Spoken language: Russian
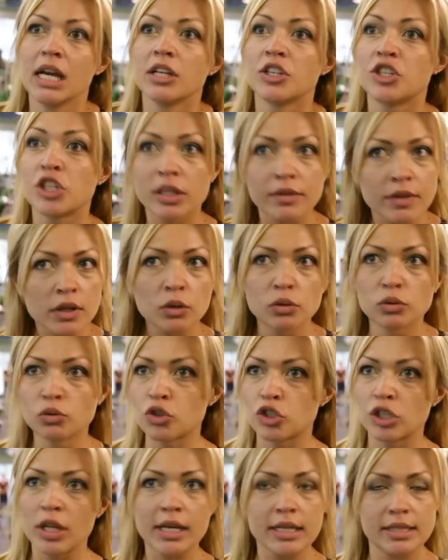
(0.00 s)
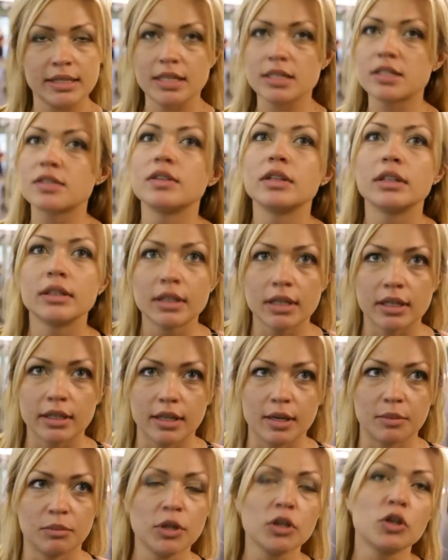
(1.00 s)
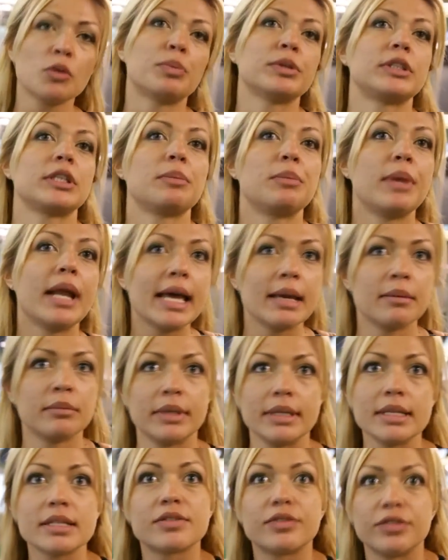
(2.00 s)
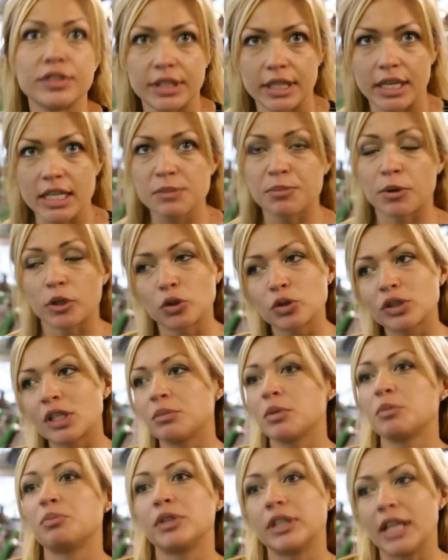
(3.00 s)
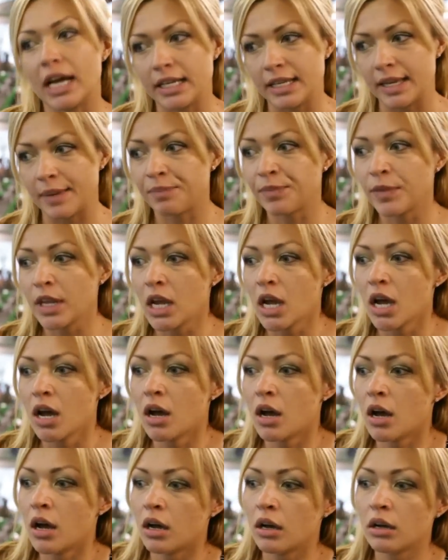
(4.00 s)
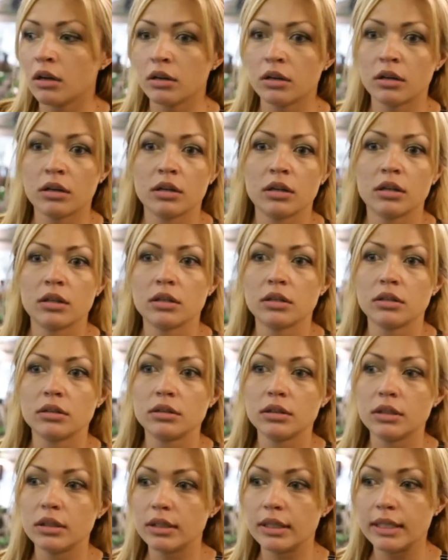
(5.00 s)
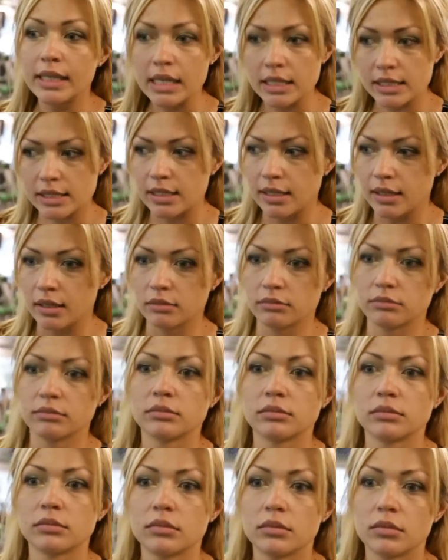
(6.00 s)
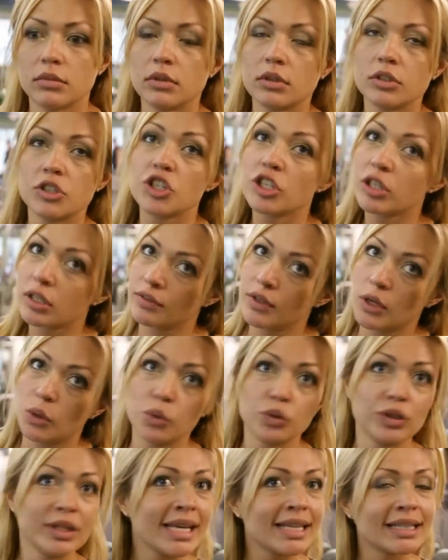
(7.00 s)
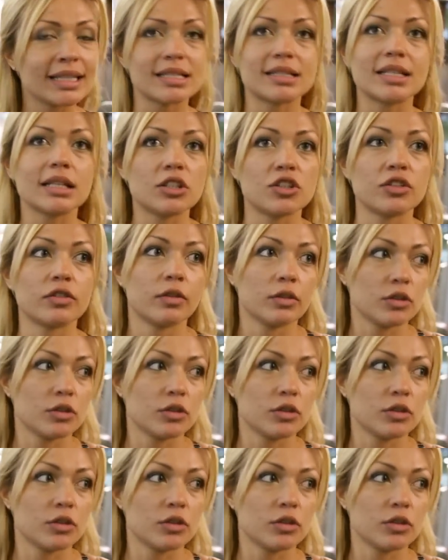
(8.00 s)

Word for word: Человеку нужна естественная энергия, мы ее потребляем извне с продуктами питания. А, если человеку недостаточно...